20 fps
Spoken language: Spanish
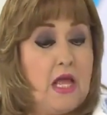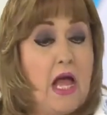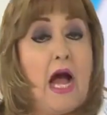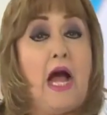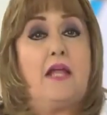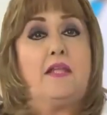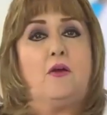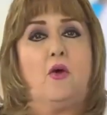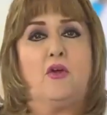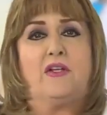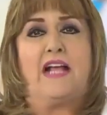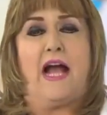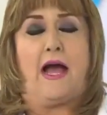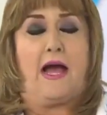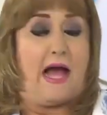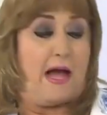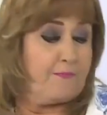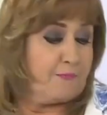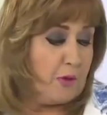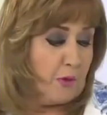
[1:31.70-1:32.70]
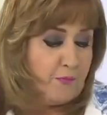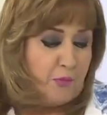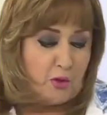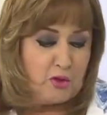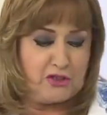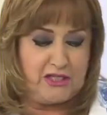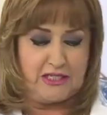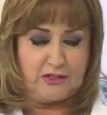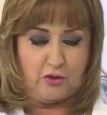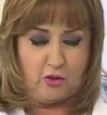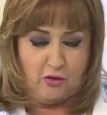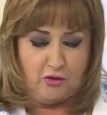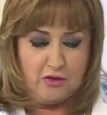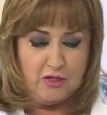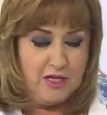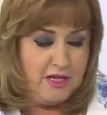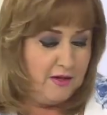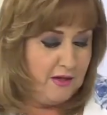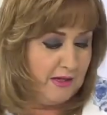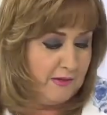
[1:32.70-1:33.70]
Ay, oiga, a propósito,
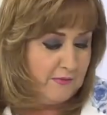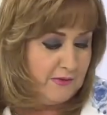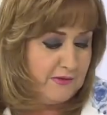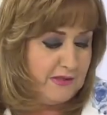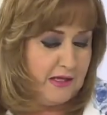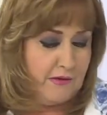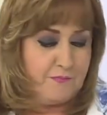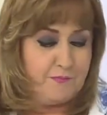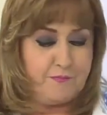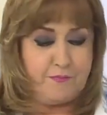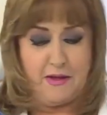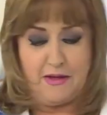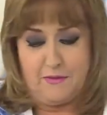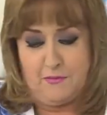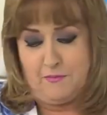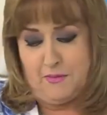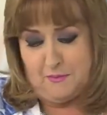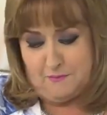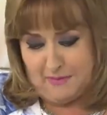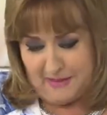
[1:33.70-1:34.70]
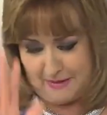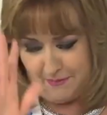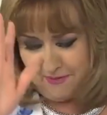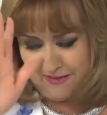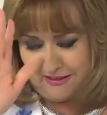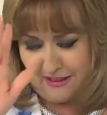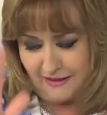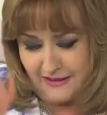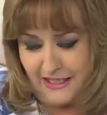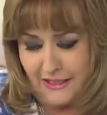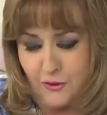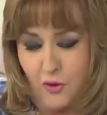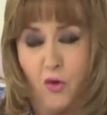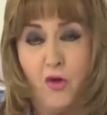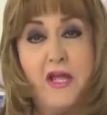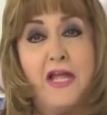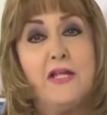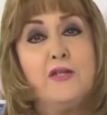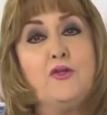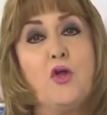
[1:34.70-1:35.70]
eh, espérenme, tantito.
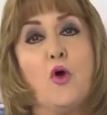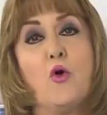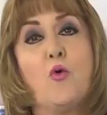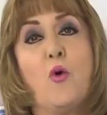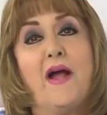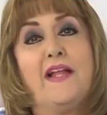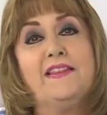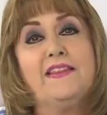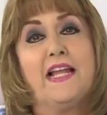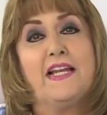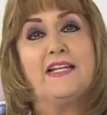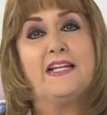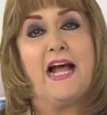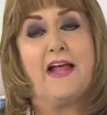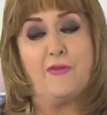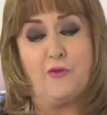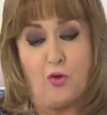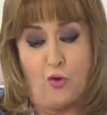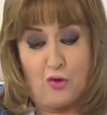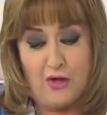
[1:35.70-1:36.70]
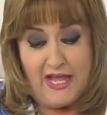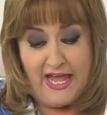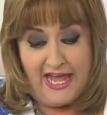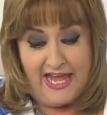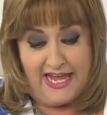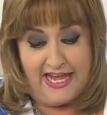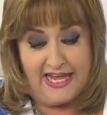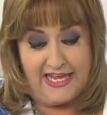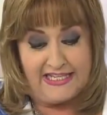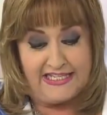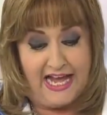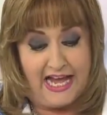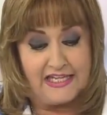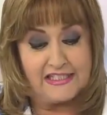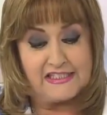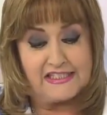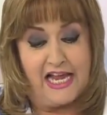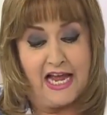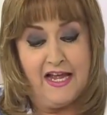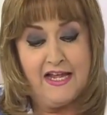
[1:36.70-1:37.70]
Don Juan Delgado eh,
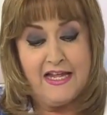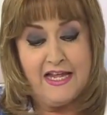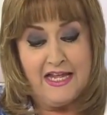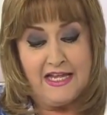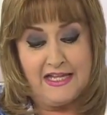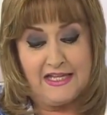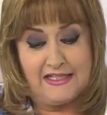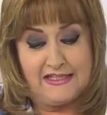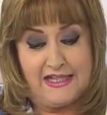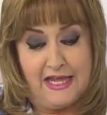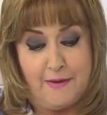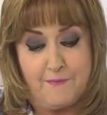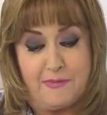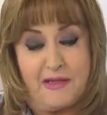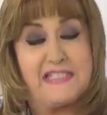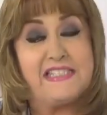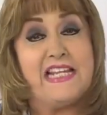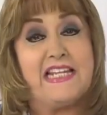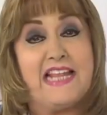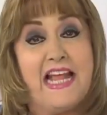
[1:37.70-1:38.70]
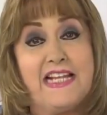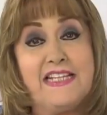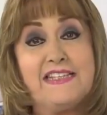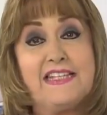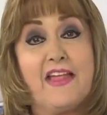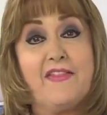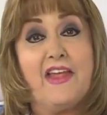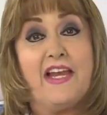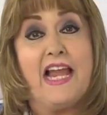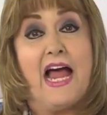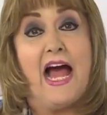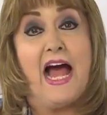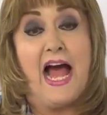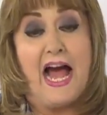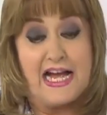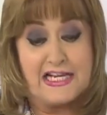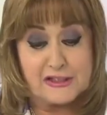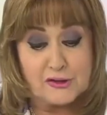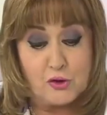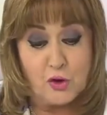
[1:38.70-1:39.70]
Garza, eh, de, presidente de la
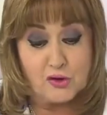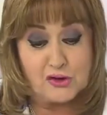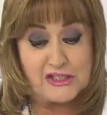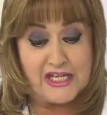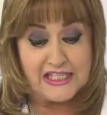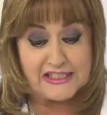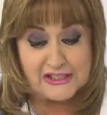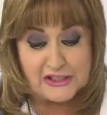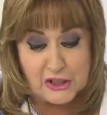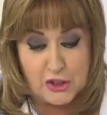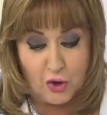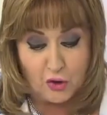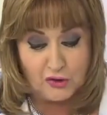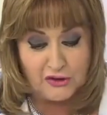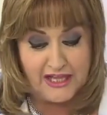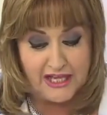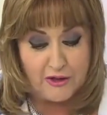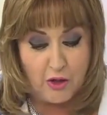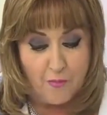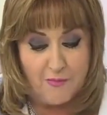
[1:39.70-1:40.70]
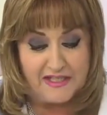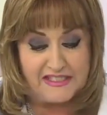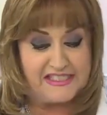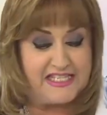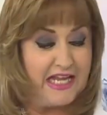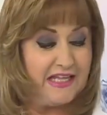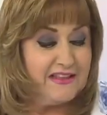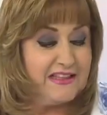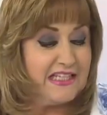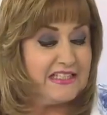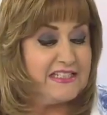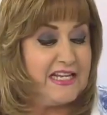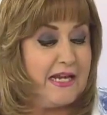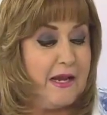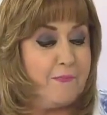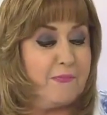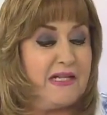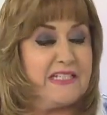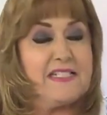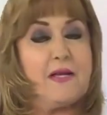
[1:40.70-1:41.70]
Asociación de Comerciantes de
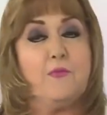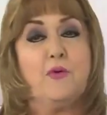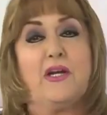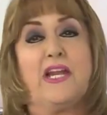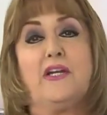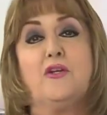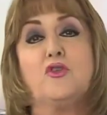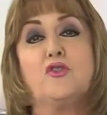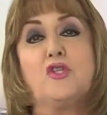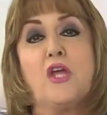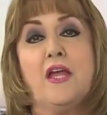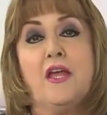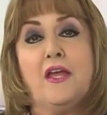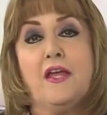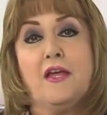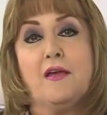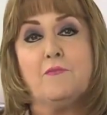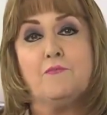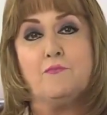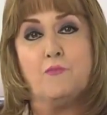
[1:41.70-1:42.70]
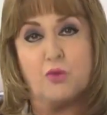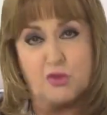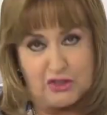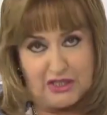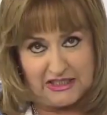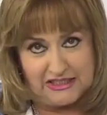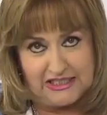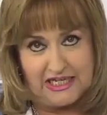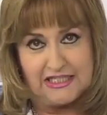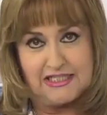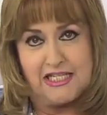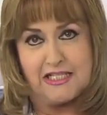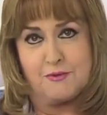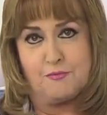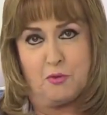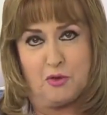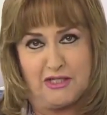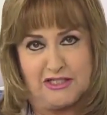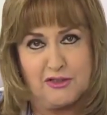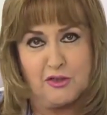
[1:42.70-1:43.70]
la Plaza Morelos, muchas
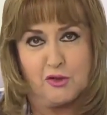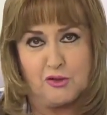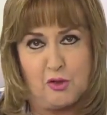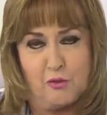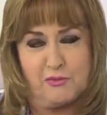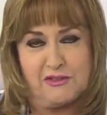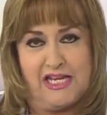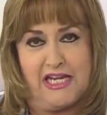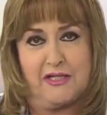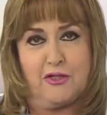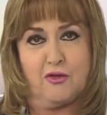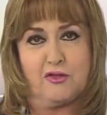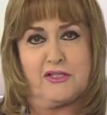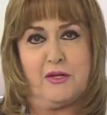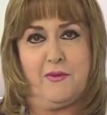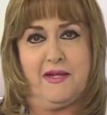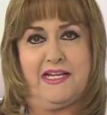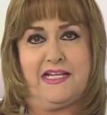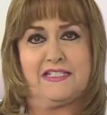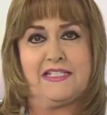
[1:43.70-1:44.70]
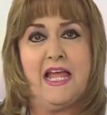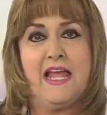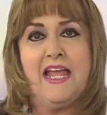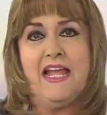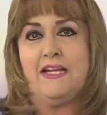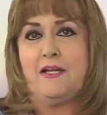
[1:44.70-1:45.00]
gracias por estos obsequios, de veras.